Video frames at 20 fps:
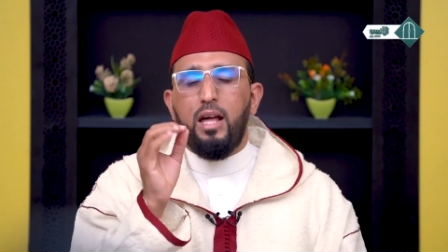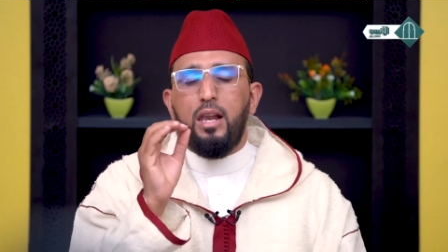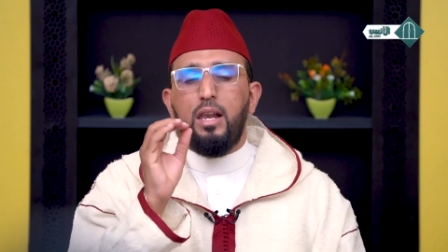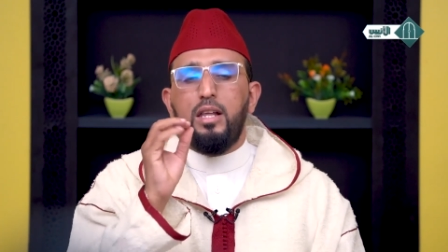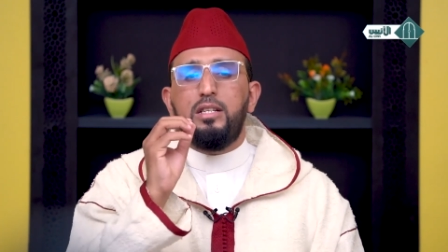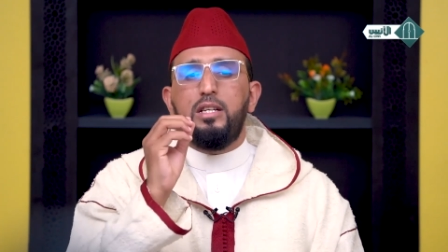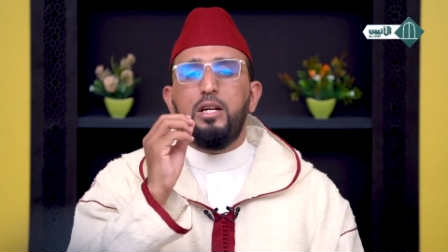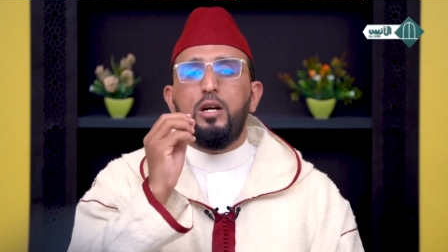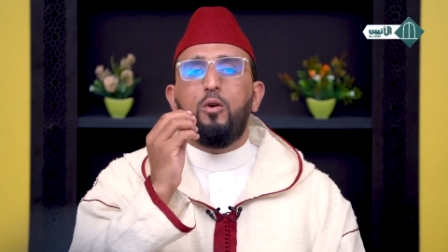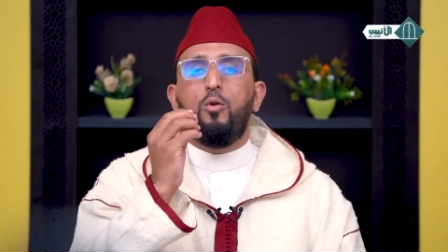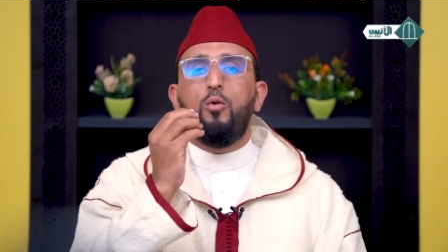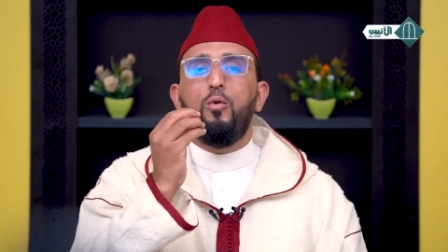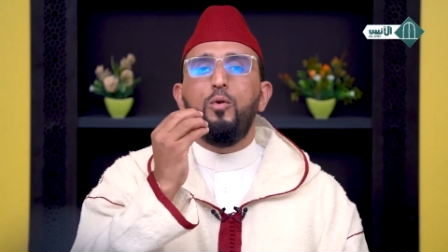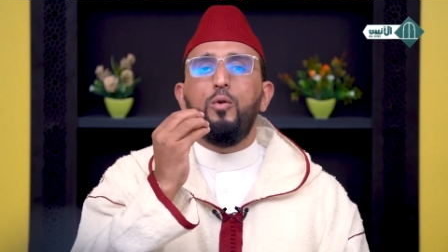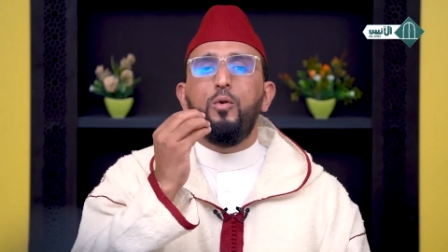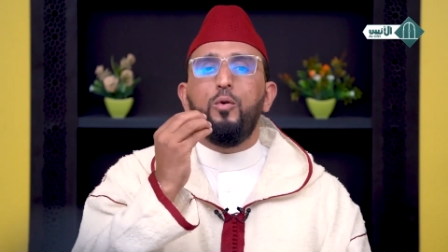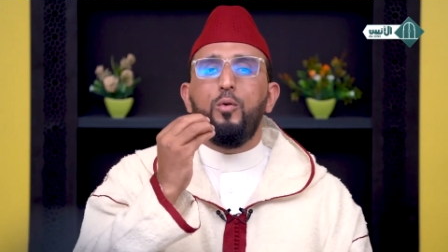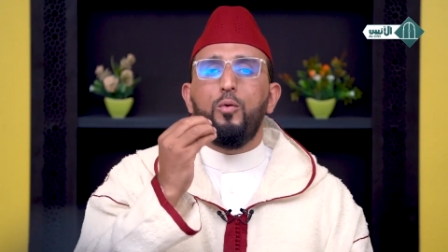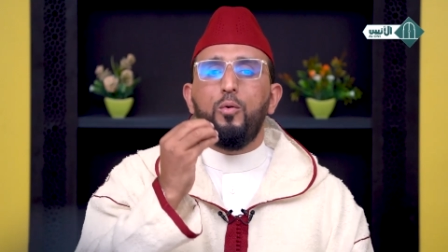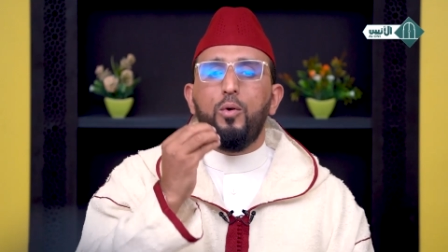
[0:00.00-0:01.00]
التي
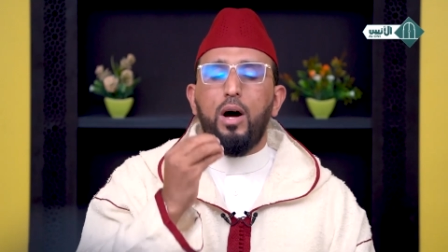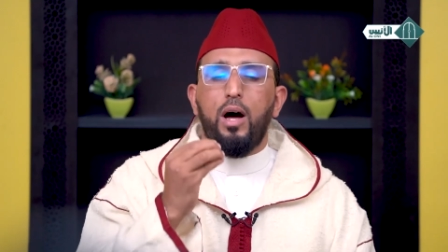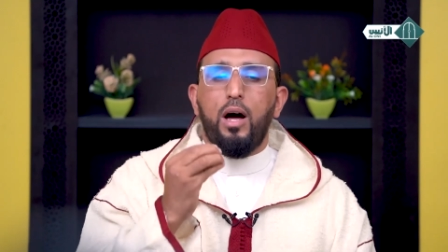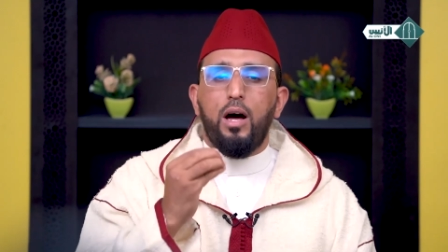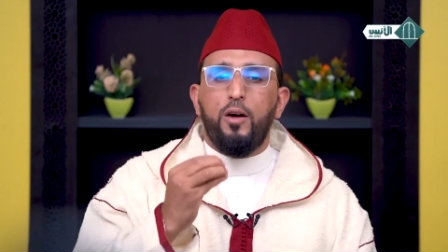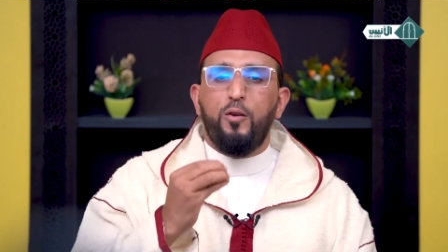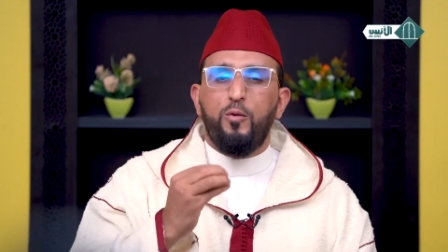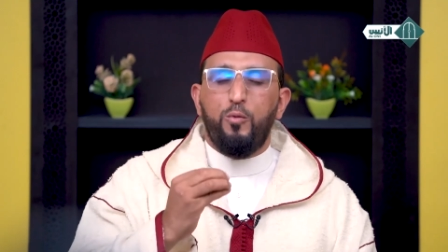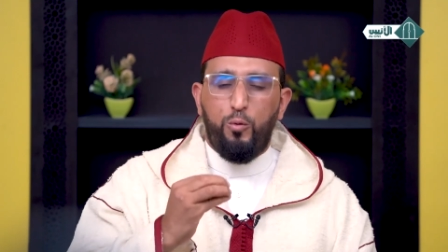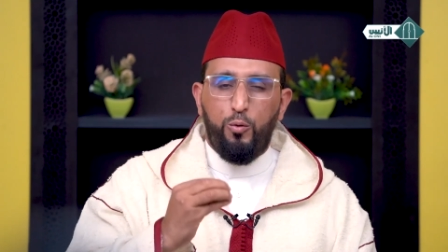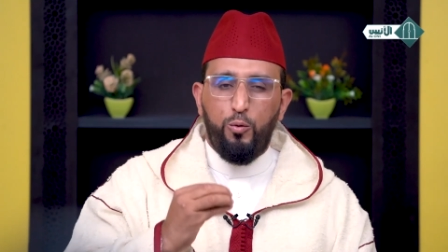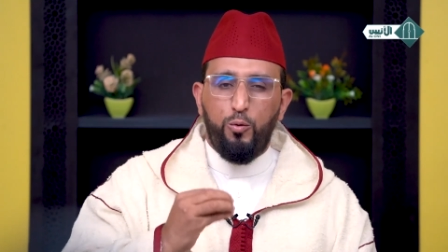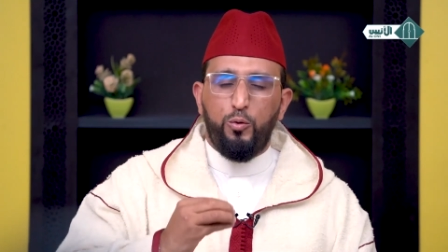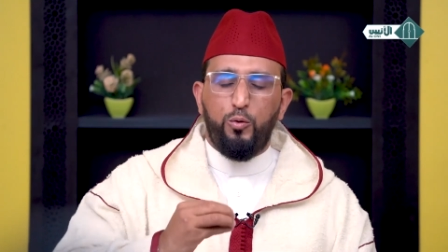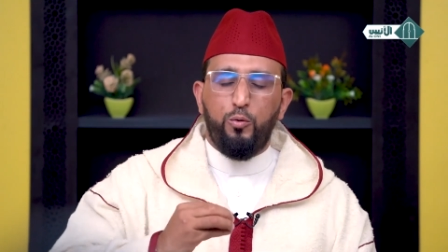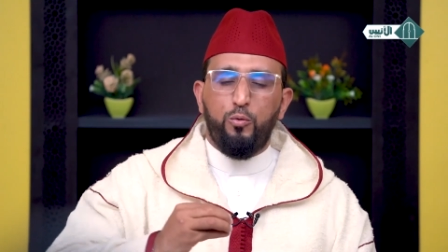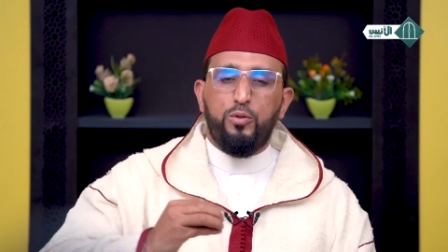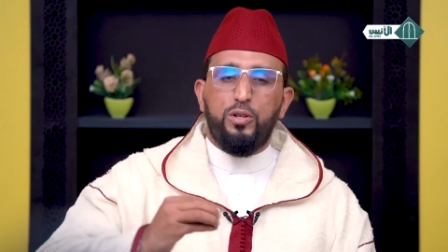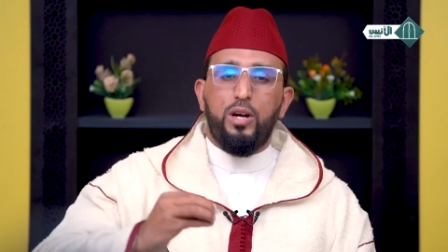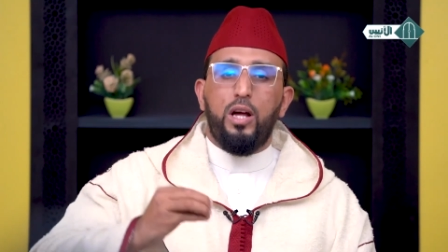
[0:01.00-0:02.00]
كلها
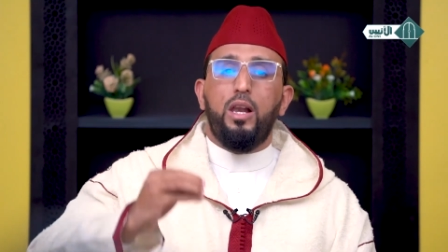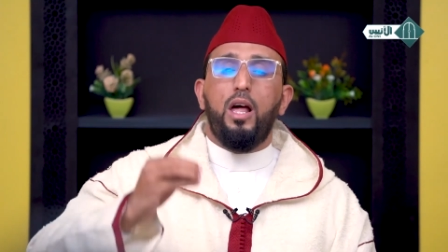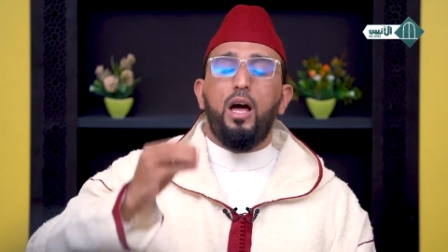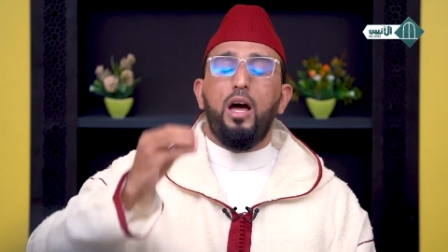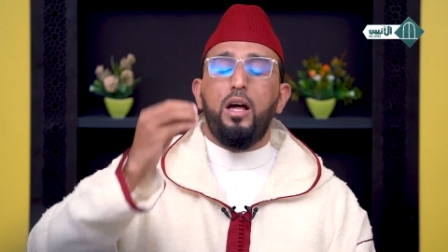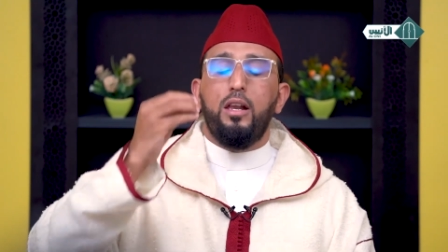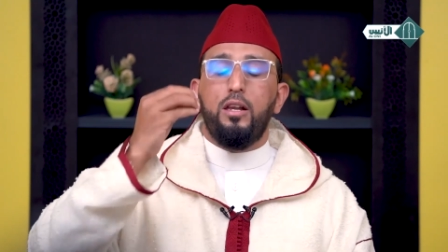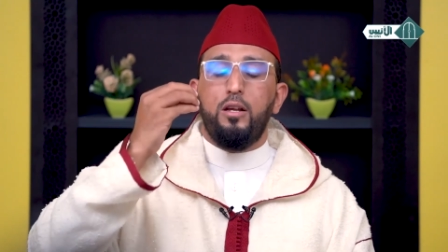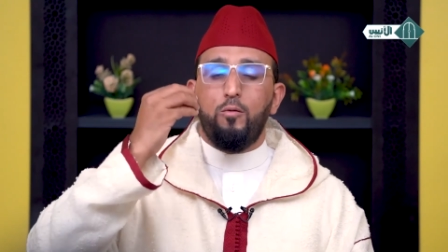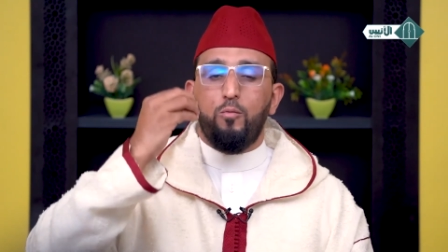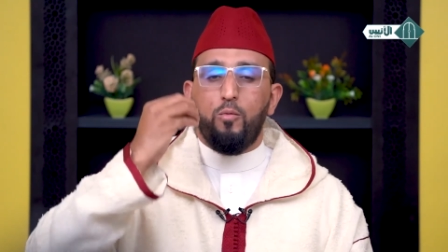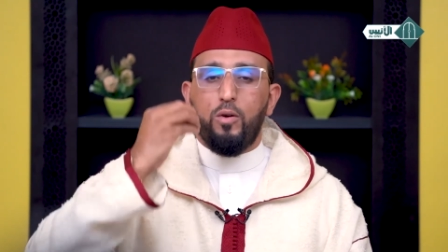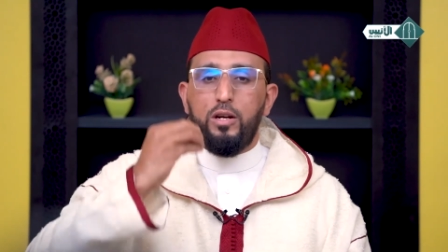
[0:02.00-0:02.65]
نعوت جلال